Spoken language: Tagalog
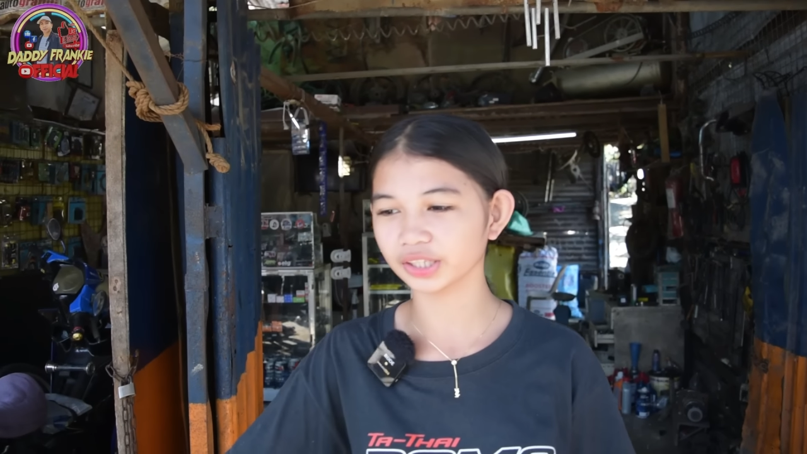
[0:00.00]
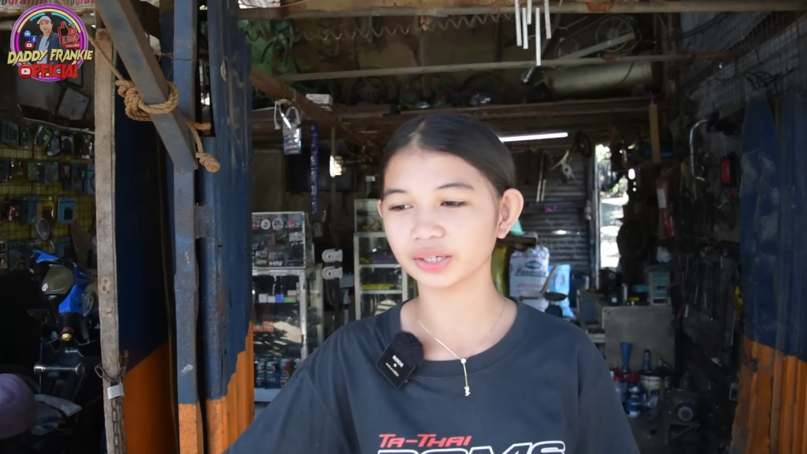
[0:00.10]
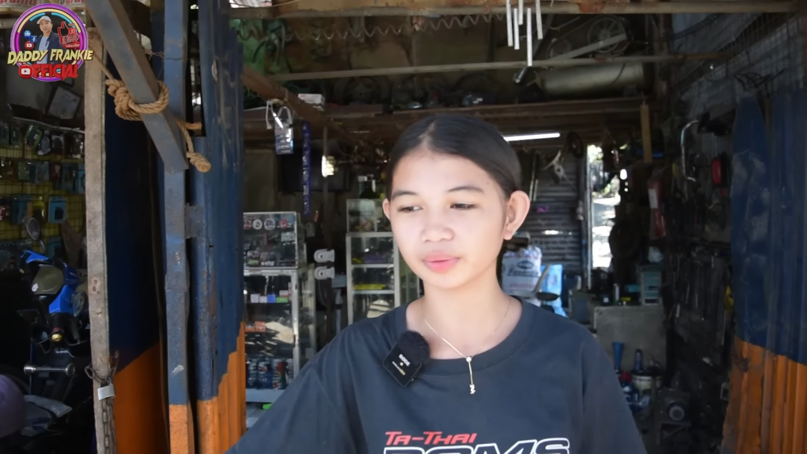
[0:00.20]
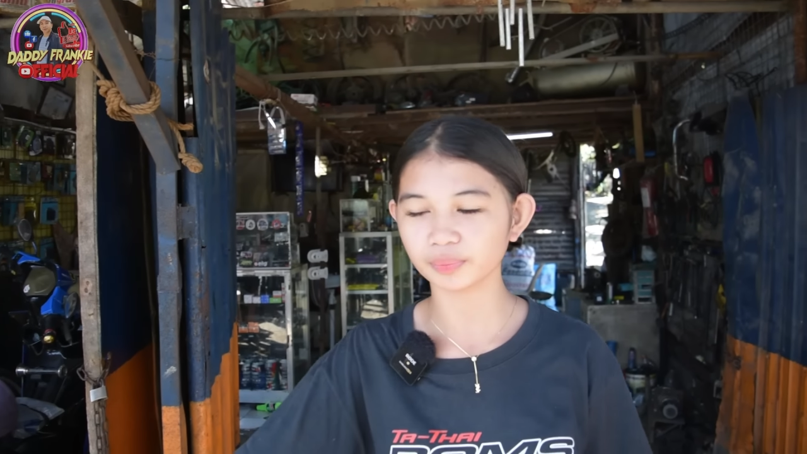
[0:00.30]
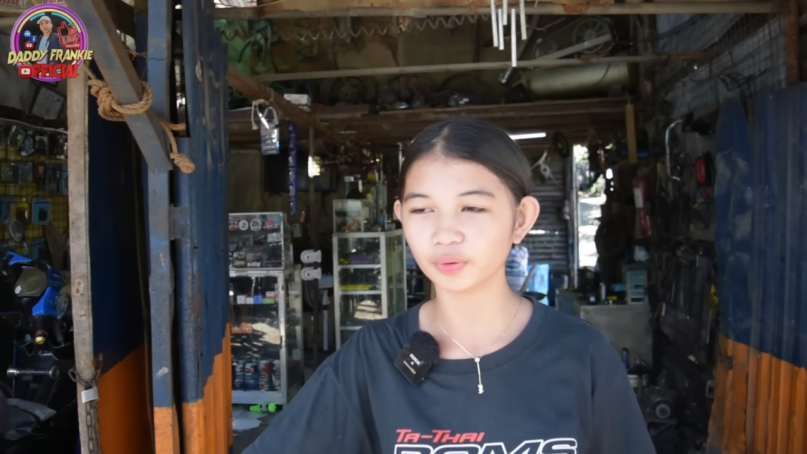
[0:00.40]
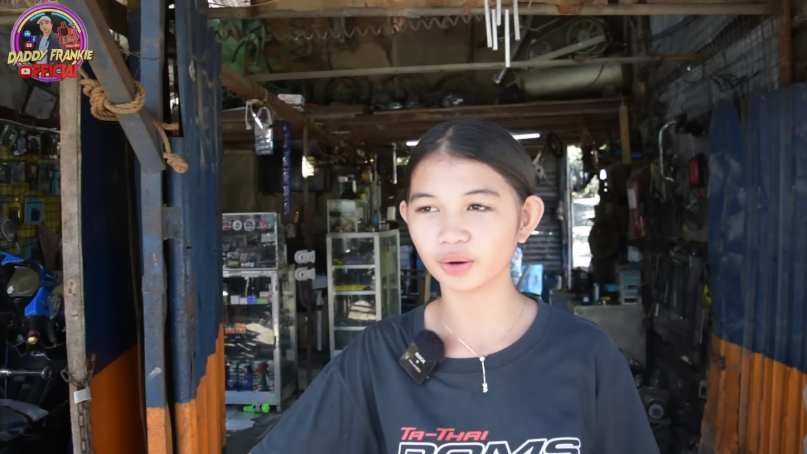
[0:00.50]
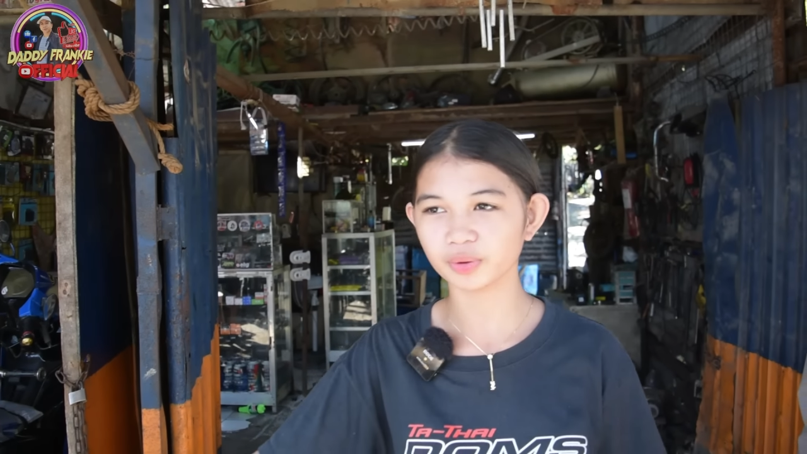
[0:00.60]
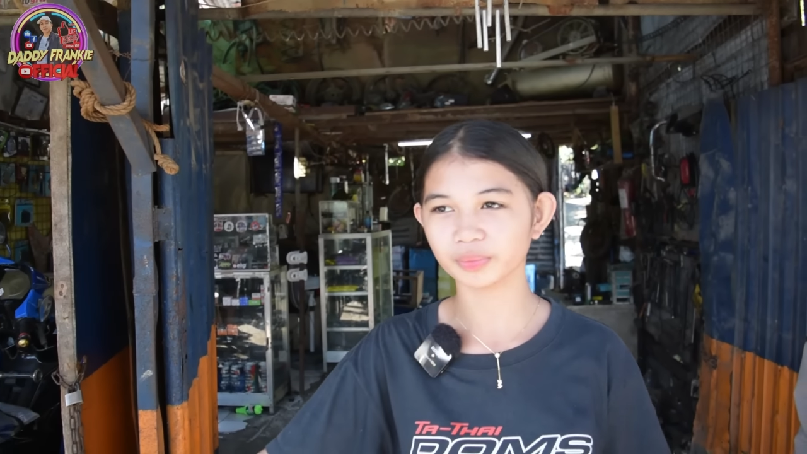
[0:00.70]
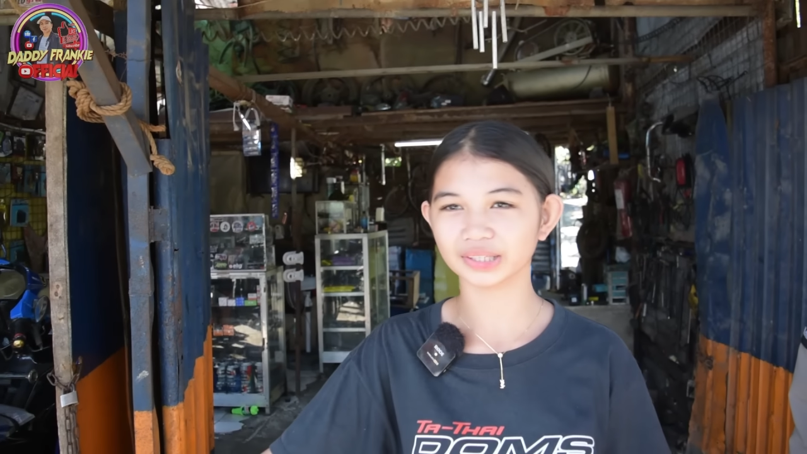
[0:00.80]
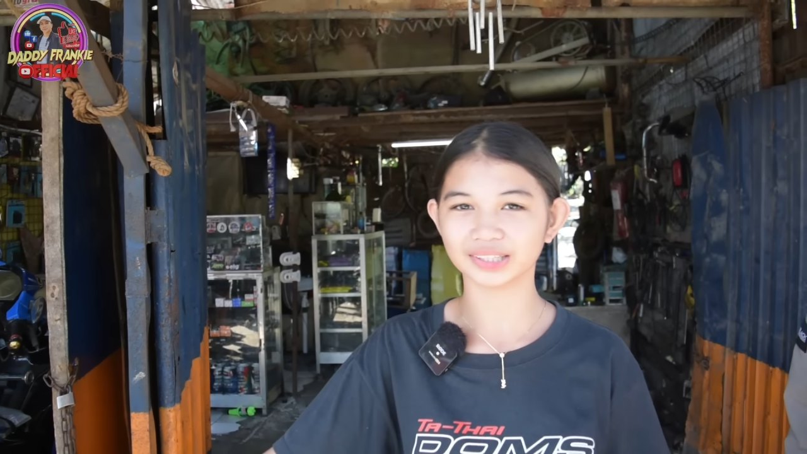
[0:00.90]
Hindi naman po
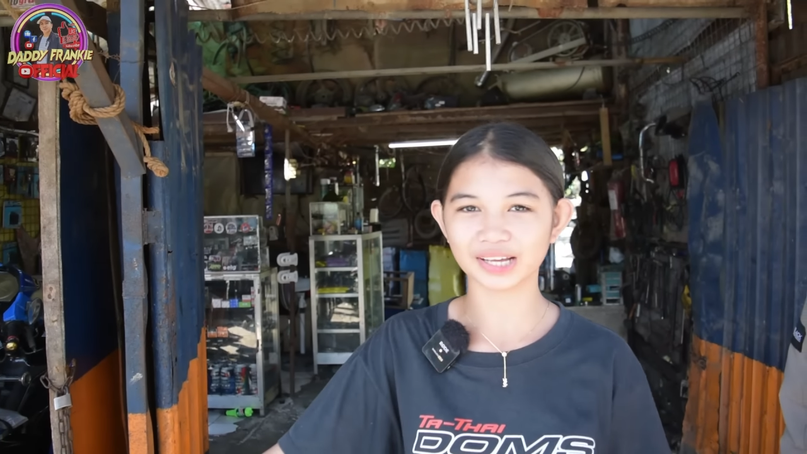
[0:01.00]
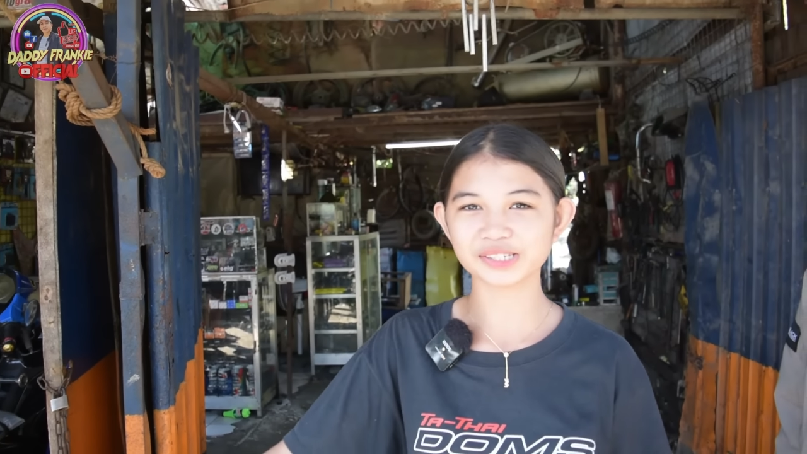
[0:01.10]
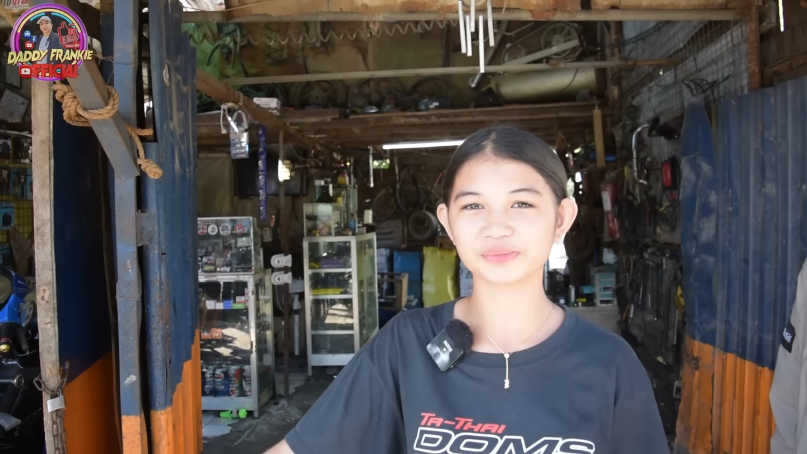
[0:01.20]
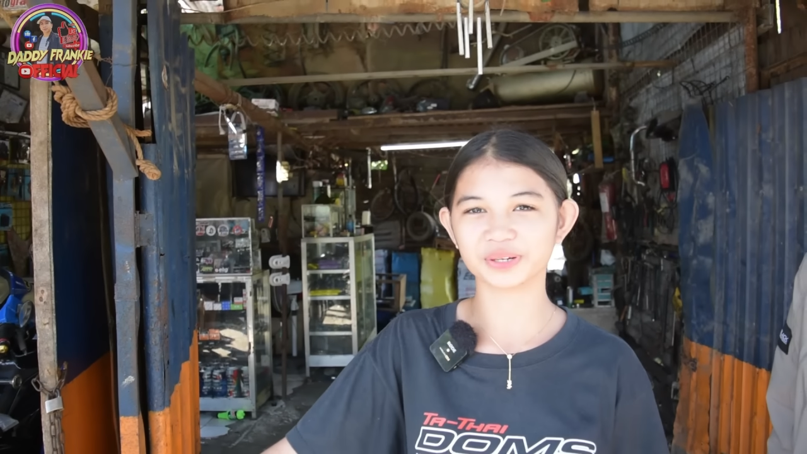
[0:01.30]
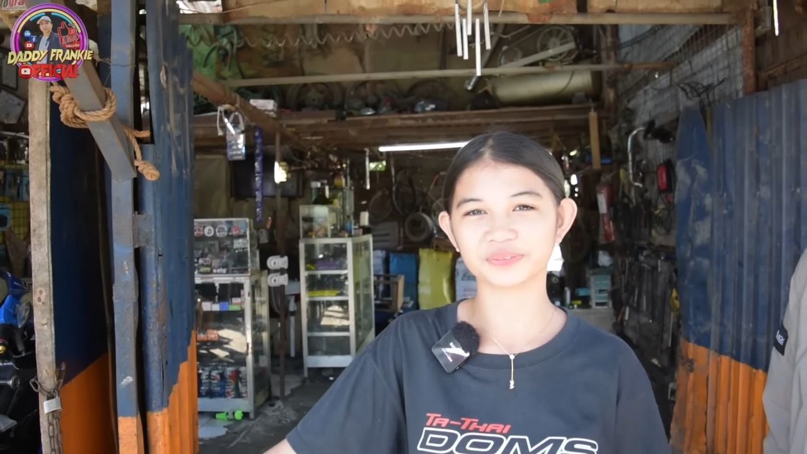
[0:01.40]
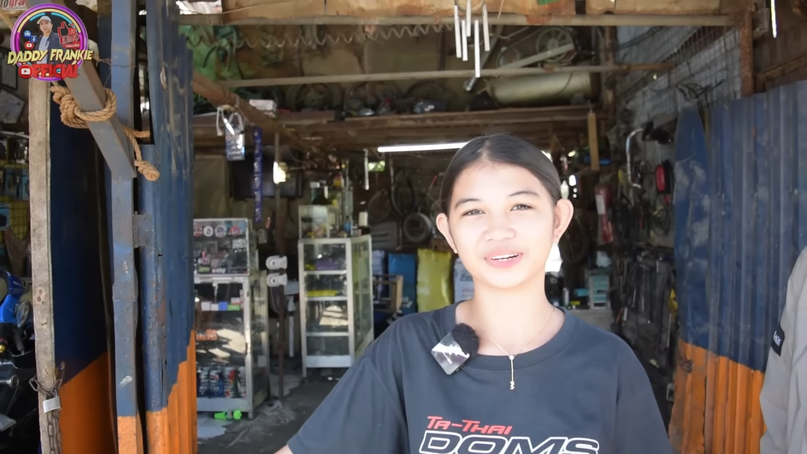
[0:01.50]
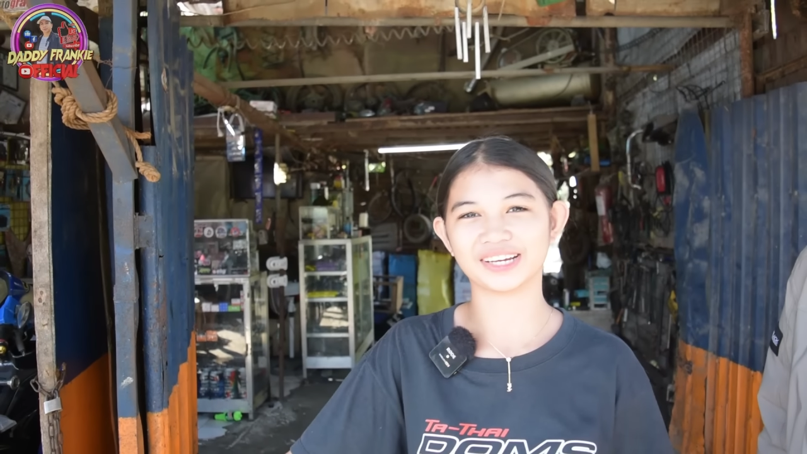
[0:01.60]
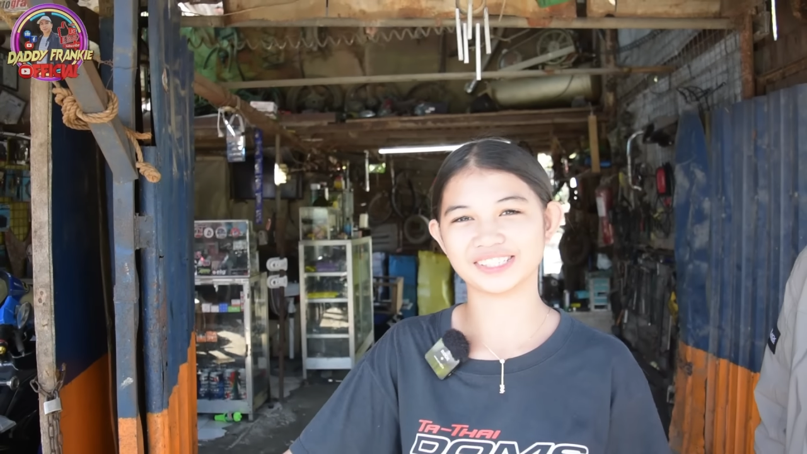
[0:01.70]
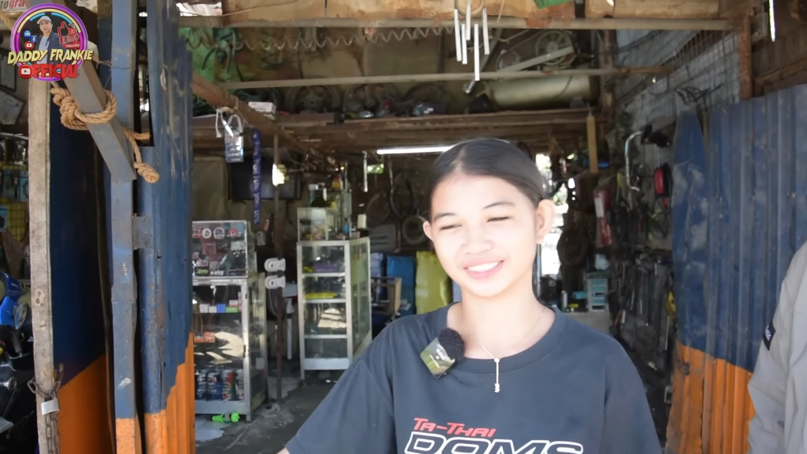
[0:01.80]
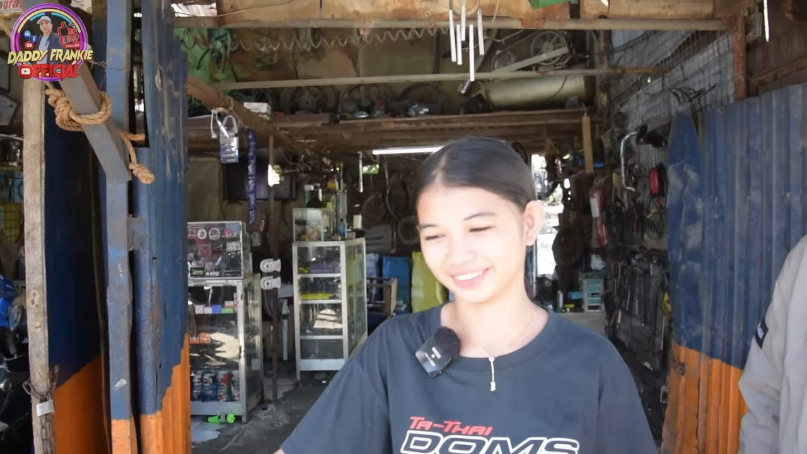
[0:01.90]
kami matataas magpresyo.